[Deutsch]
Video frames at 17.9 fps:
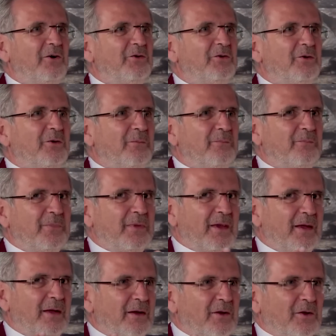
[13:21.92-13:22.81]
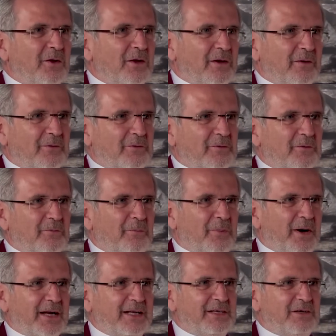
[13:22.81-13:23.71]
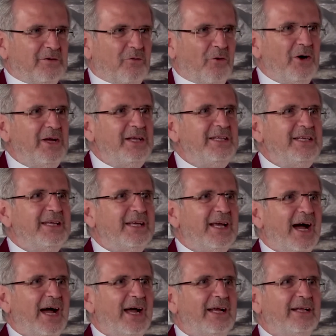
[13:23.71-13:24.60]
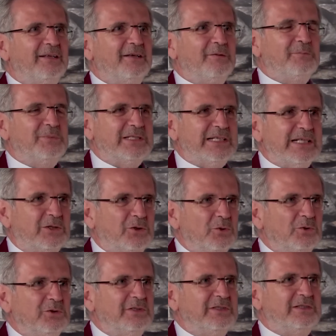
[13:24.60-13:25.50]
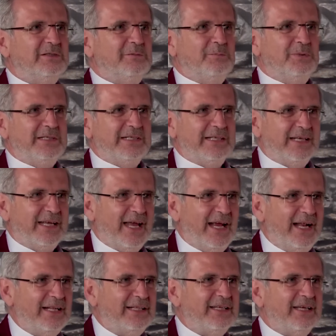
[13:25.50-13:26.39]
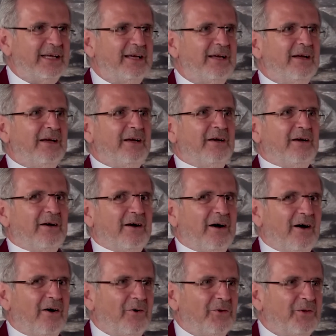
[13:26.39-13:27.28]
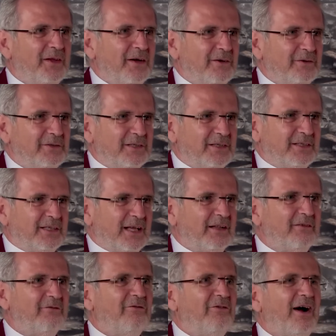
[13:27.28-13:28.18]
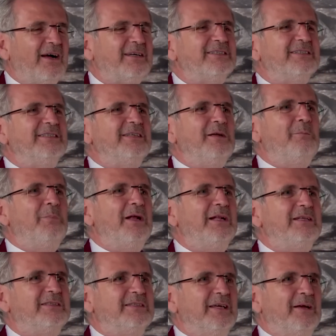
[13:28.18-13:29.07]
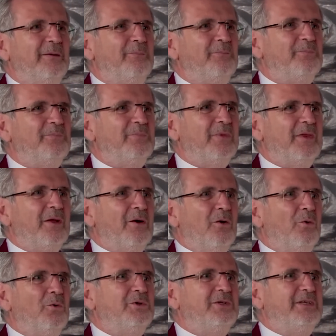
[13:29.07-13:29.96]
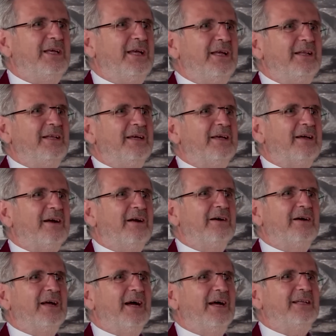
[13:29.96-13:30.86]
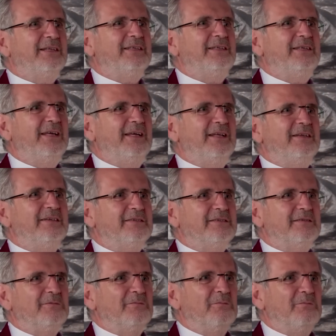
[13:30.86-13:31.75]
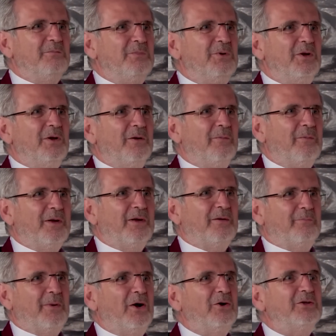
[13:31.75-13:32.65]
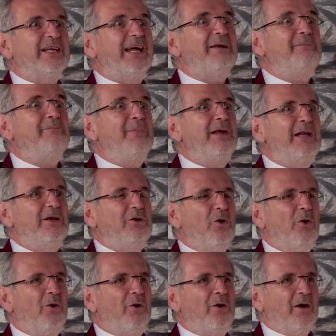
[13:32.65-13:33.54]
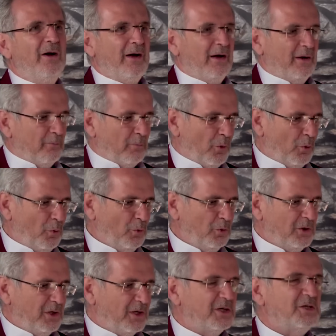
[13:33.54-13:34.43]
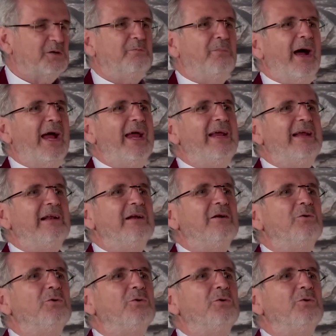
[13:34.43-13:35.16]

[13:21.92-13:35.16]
also, also praktisch Feuchtigkeit, bisschen Dunst, bisschen Kälte und, und dann wachsen die Pilze. Und jede Krankheit, jedes braucht ein Milieu. Blut, Speichel